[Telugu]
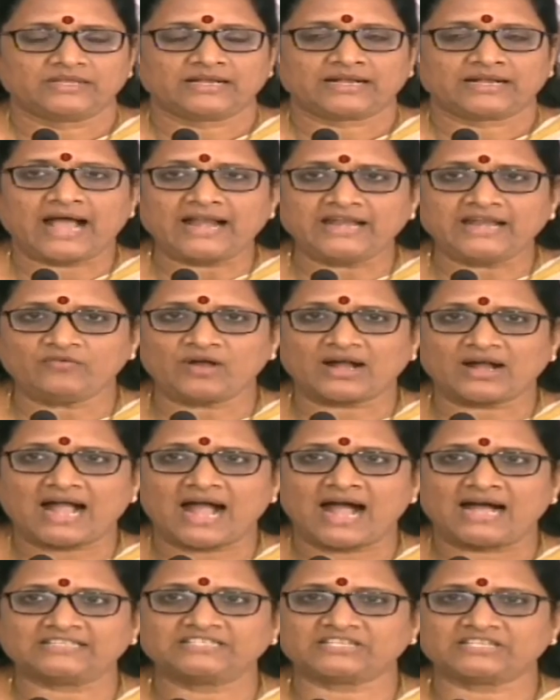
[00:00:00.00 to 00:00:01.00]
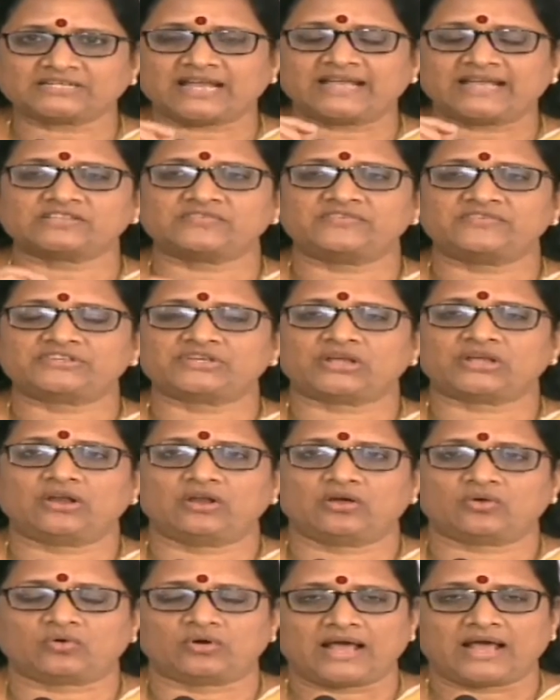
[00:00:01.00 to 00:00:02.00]
కానీ ఒక హత్య కేసు
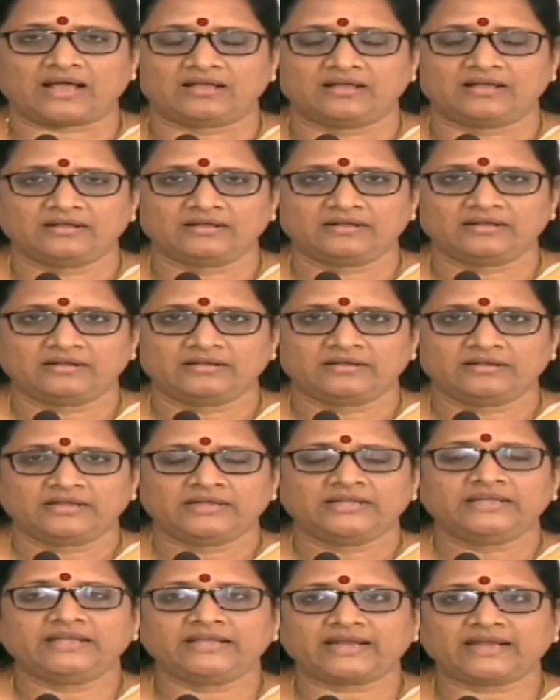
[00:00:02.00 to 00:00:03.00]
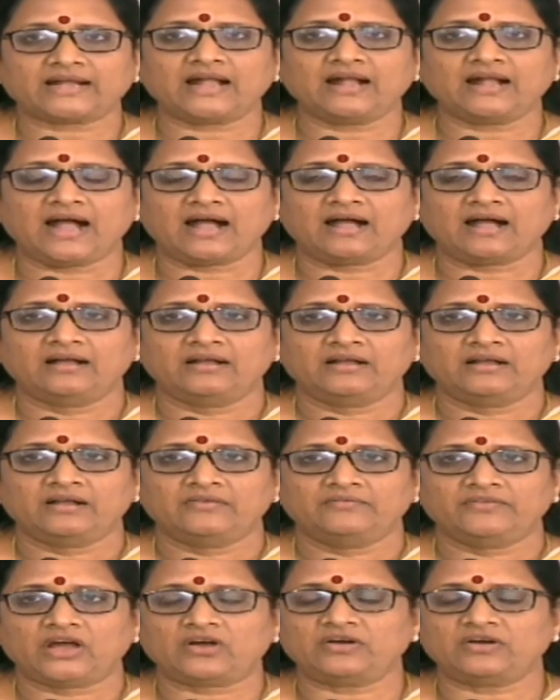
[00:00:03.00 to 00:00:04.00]
విషయంలో కూడా ఈ రకంగా
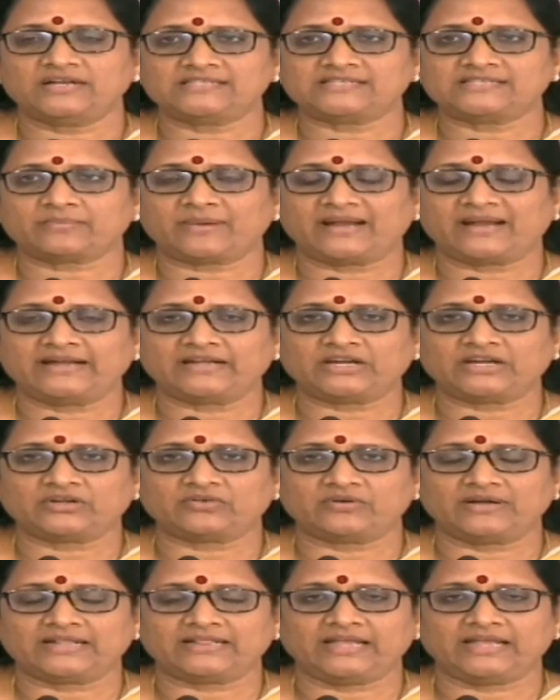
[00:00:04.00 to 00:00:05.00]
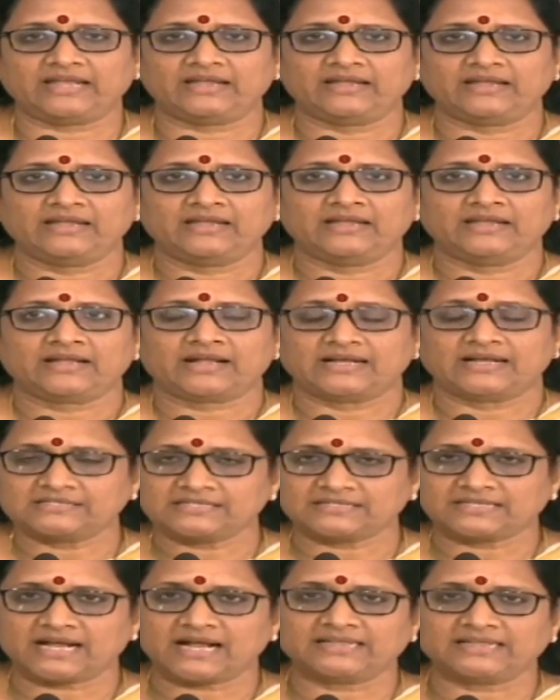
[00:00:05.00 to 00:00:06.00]
వ్యవహరించడం అనేటటువంటిది
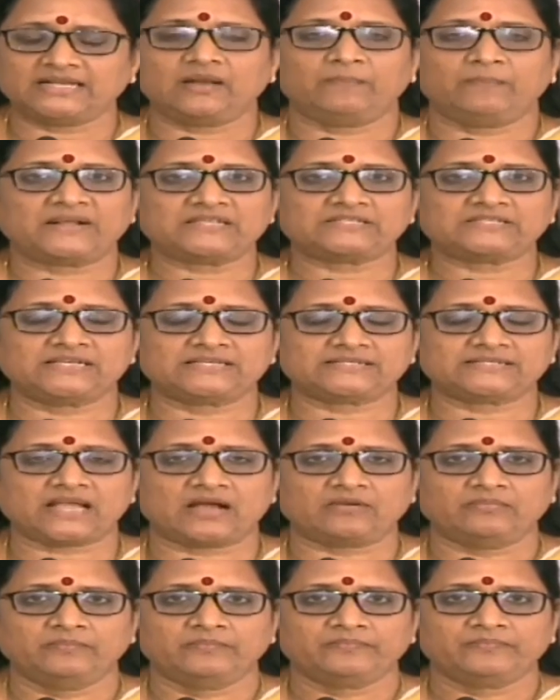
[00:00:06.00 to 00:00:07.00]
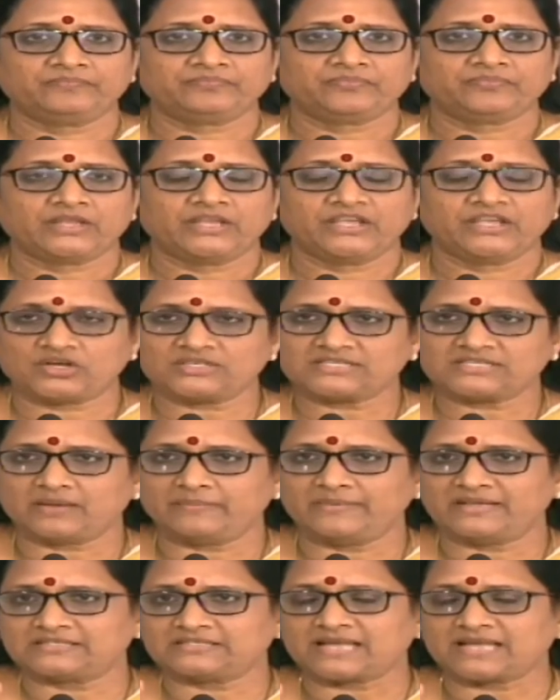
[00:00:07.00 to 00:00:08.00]
ఖచ్చితంగా దీన్ని ప్రశ్నిస్తాం ఈ రోజున
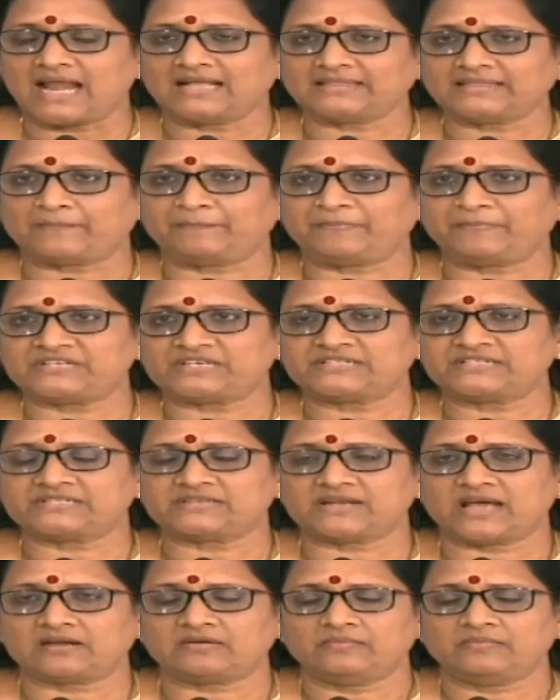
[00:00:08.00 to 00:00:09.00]
మీరు చాలా తప్పు చేస్తున్నారు